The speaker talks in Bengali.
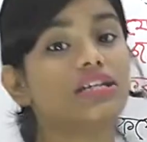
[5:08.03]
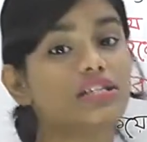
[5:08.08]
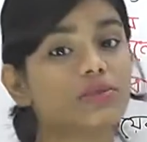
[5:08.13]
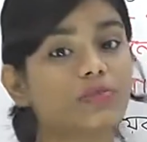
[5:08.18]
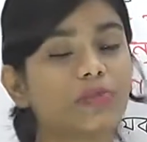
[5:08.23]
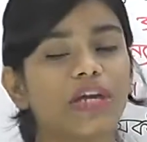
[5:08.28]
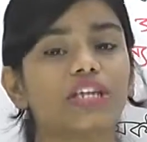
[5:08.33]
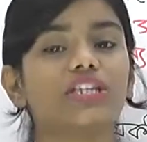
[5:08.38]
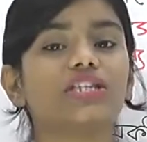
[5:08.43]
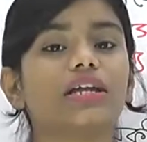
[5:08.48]

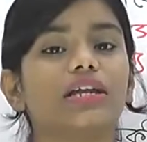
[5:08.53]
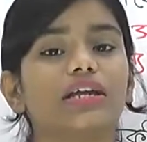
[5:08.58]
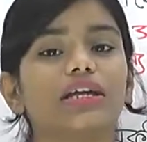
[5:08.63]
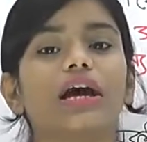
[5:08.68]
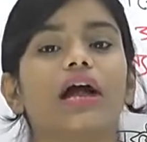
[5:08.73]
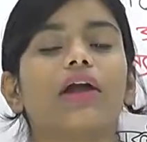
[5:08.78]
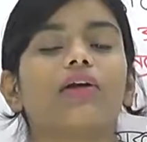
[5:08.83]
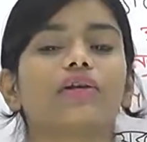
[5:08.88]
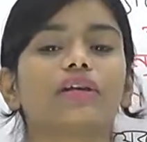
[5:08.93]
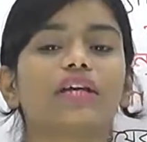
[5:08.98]
স্পেশালি
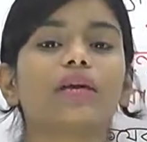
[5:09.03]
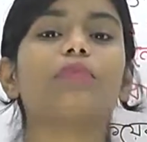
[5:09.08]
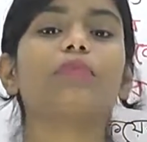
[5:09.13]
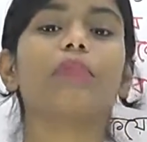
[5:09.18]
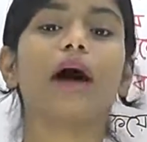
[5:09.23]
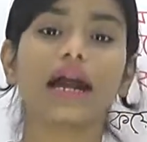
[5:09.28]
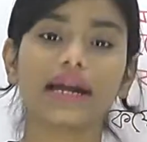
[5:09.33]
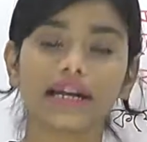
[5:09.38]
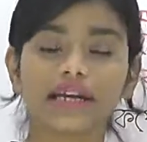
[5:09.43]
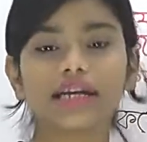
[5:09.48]
কারণ কি
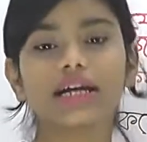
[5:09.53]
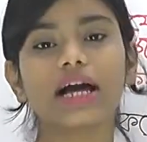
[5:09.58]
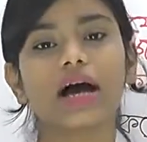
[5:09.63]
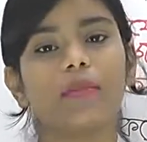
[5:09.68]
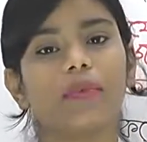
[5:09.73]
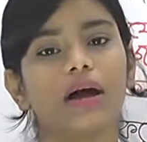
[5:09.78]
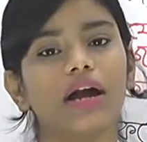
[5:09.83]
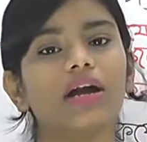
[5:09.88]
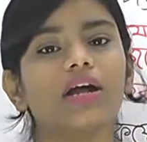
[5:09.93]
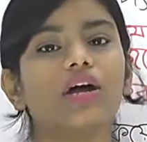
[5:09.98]
বাড়ির
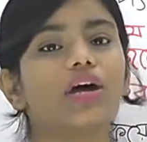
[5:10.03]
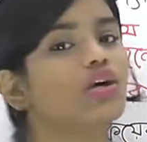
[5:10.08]
খাবার